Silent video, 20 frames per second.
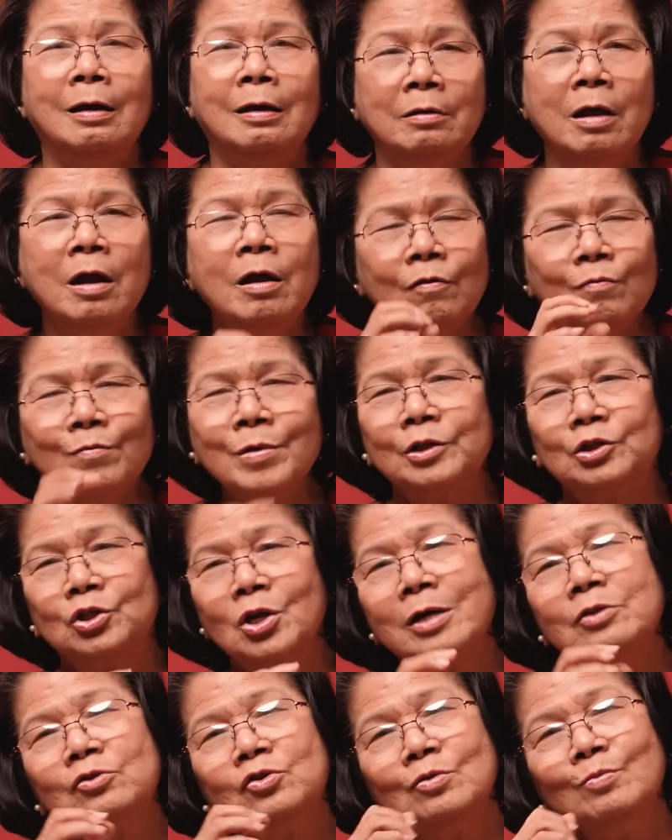nếu mà
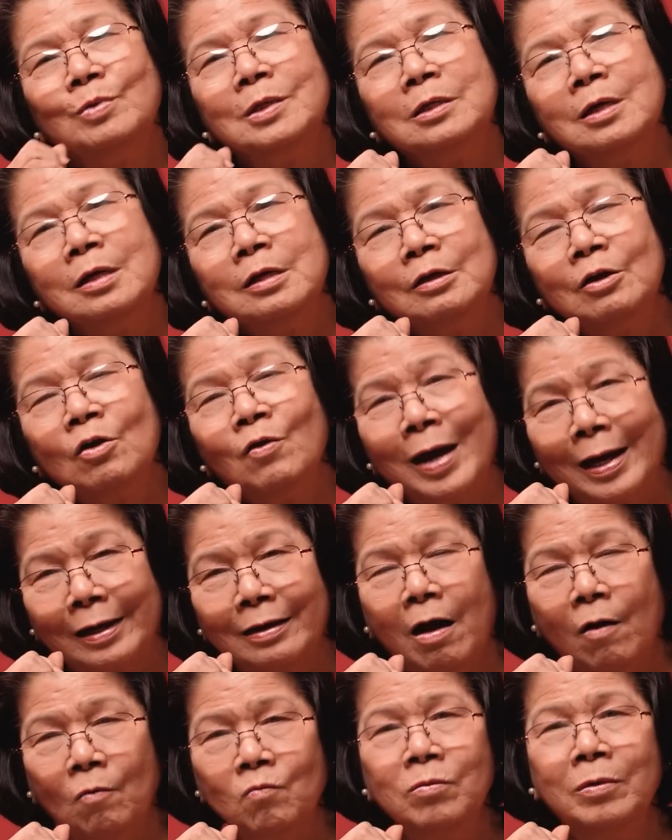chat GPT nó hoạt
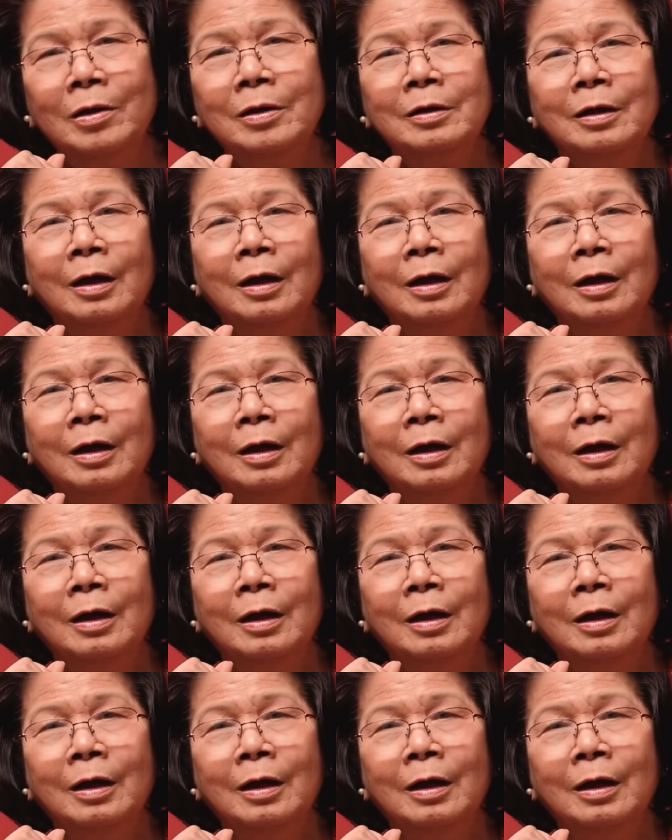động